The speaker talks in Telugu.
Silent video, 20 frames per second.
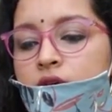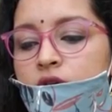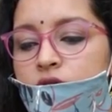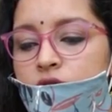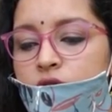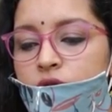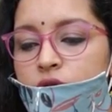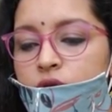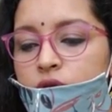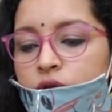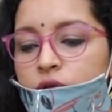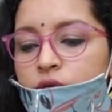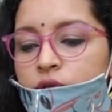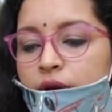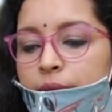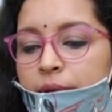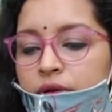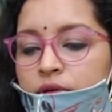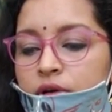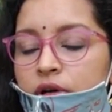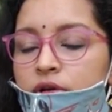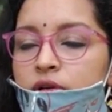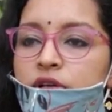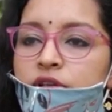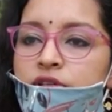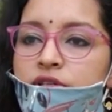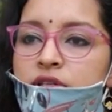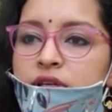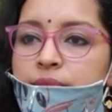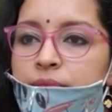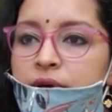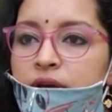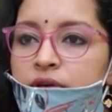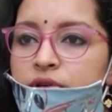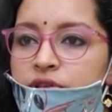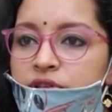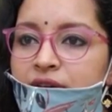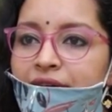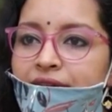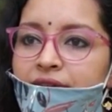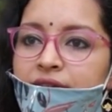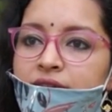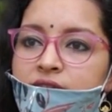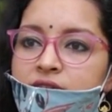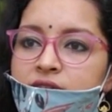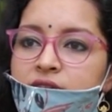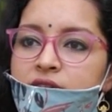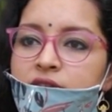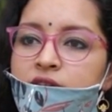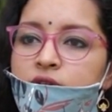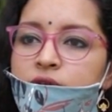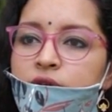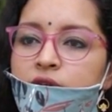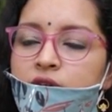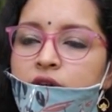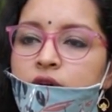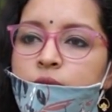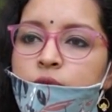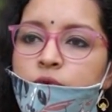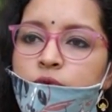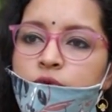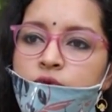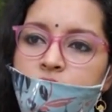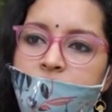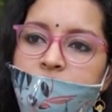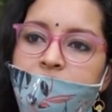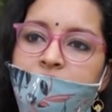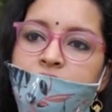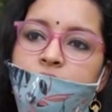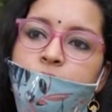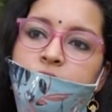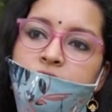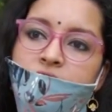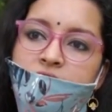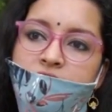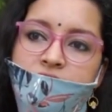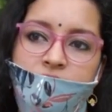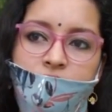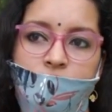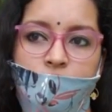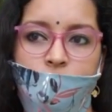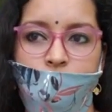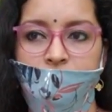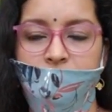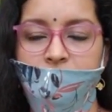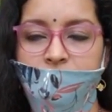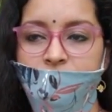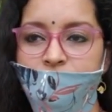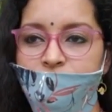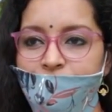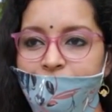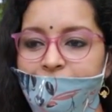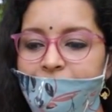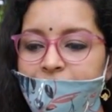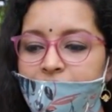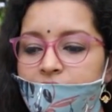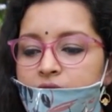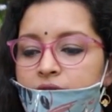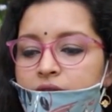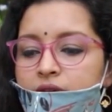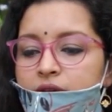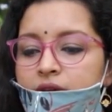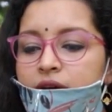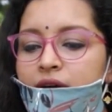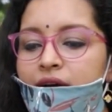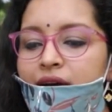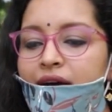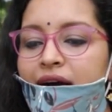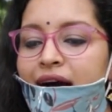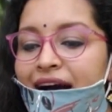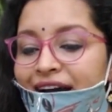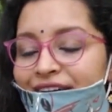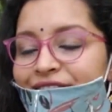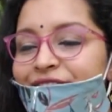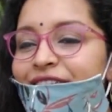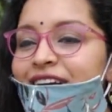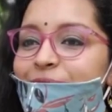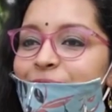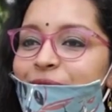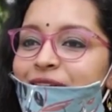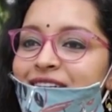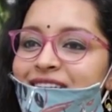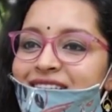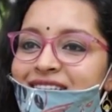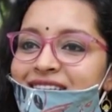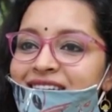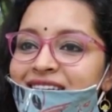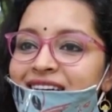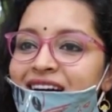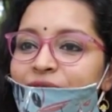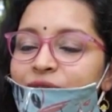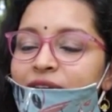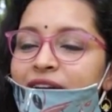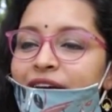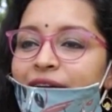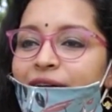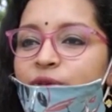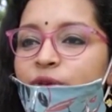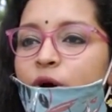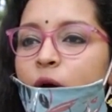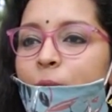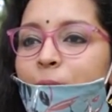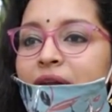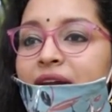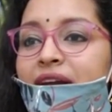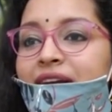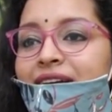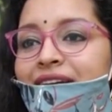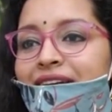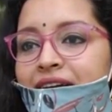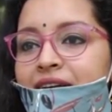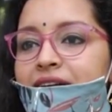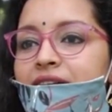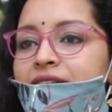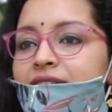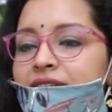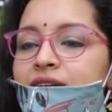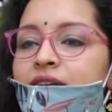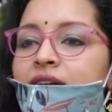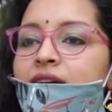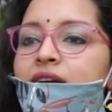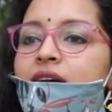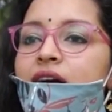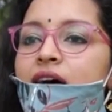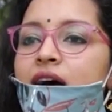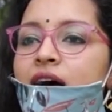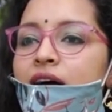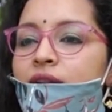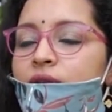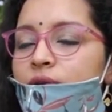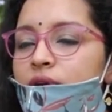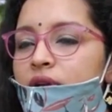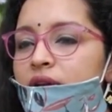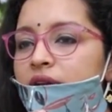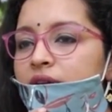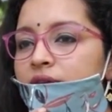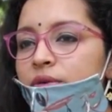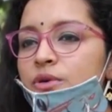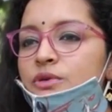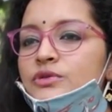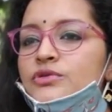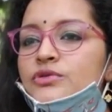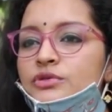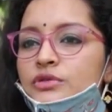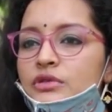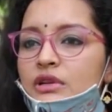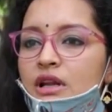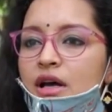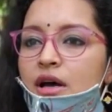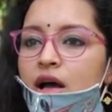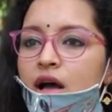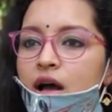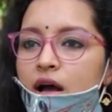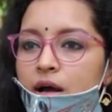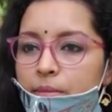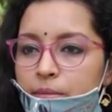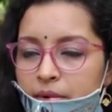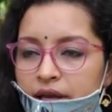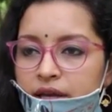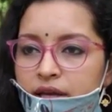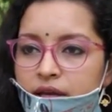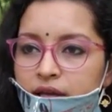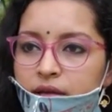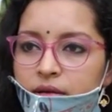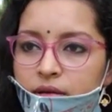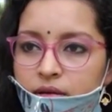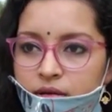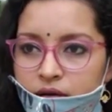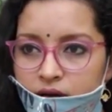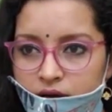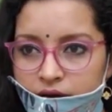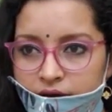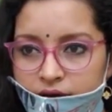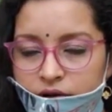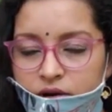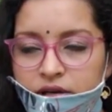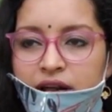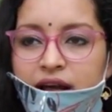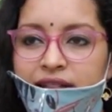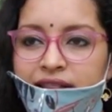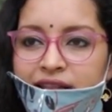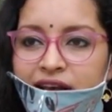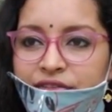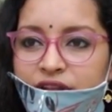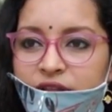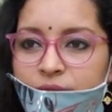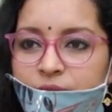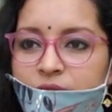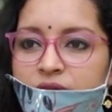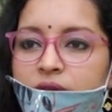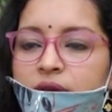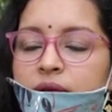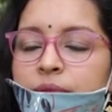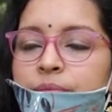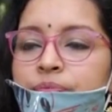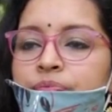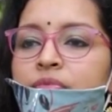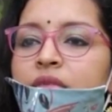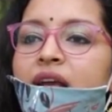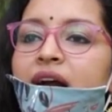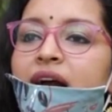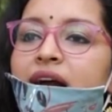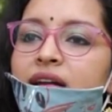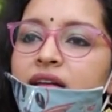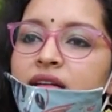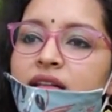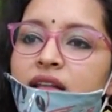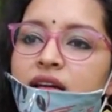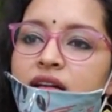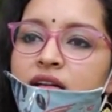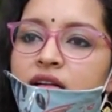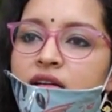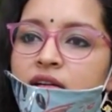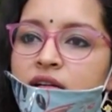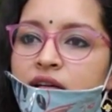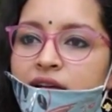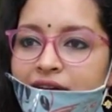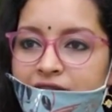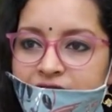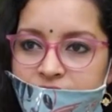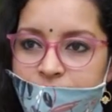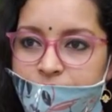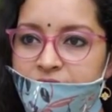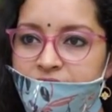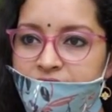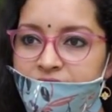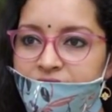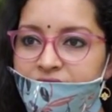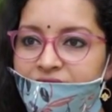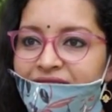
సో ఉదయ గారు నాకు చెప్పారు ఈ ఛాలెంజ్కి నేను ఇంకా మూడు సెలబ్రిటీస్ని నామినేట్ చేయాలి ఐ ఫెల్ట్ పర్సనలీ ఐ వుడ్ లైక్ టు నామినేట్ కిడ్స్ అందుకనే ఈరోజు నా అమ్మాయిని ఐ గాట్ ఆద్యా విత్ మీ అండ్ తన క్లాస్మేట్